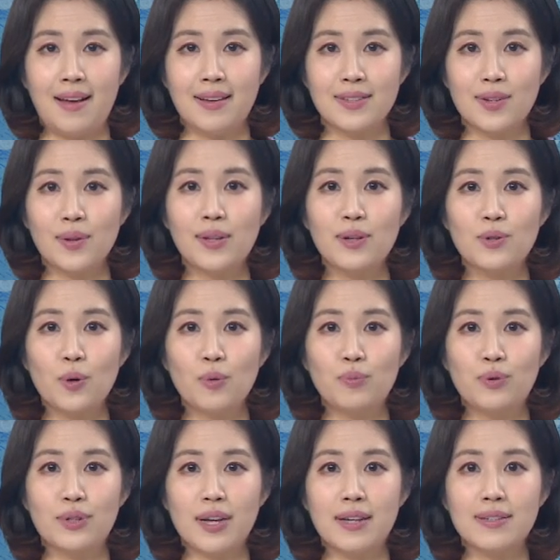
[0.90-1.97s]
천태종
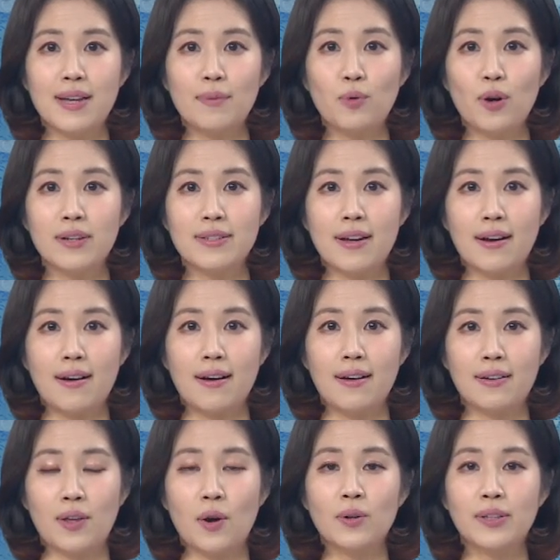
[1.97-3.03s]
부산
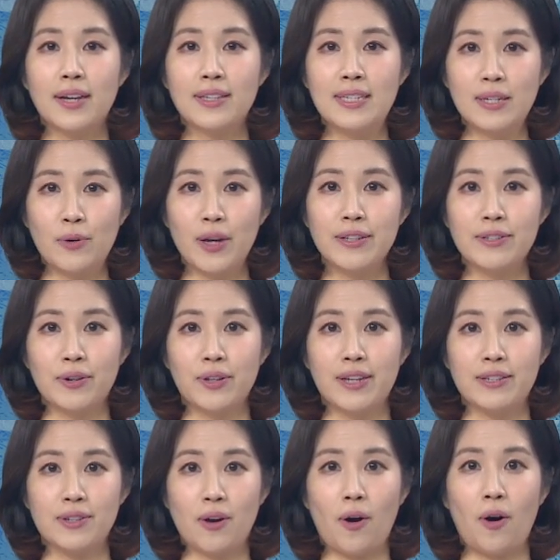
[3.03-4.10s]
삼광사가 경내
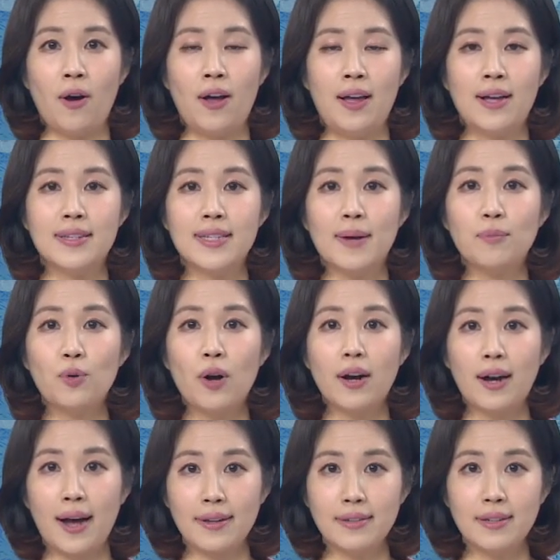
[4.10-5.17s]
직관전에서
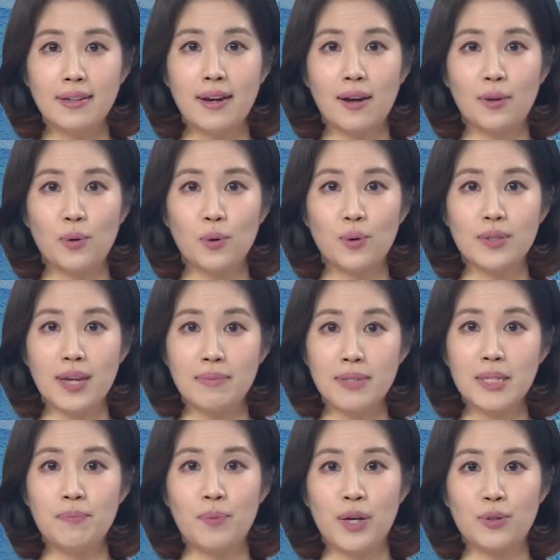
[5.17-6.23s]
삼광 한글학교
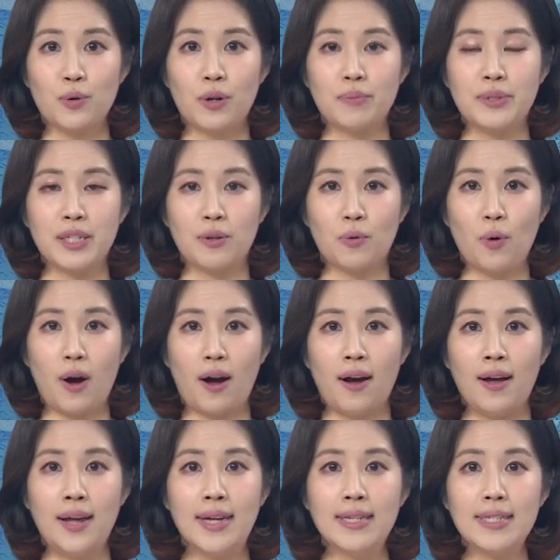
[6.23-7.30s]
30회 졸업식과
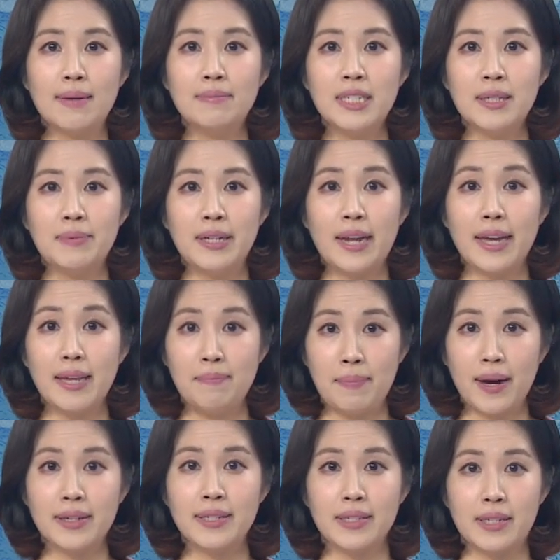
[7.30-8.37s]
30일의
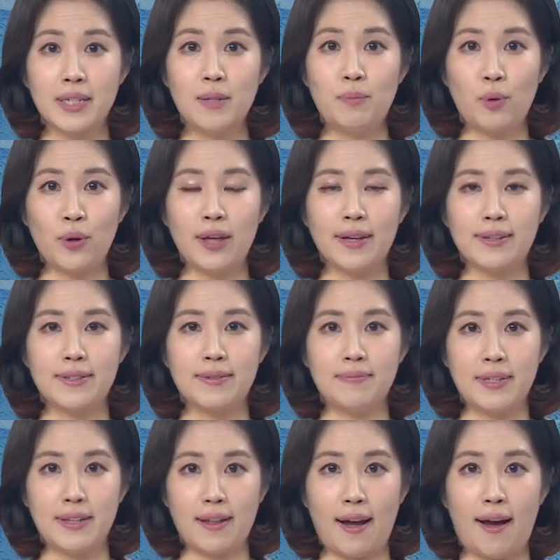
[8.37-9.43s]
입학식을
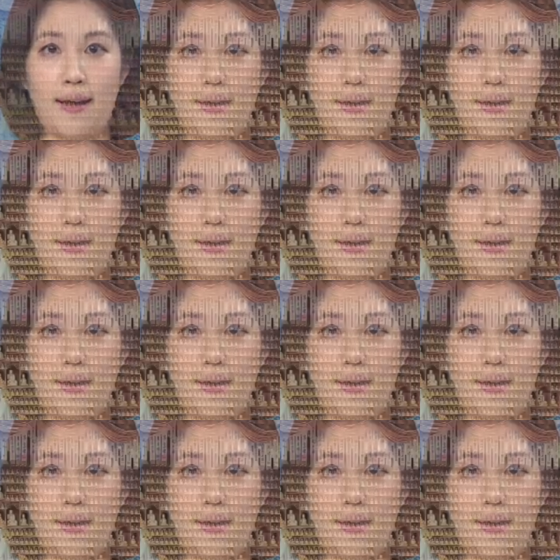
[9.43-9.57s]
봉행했습니다.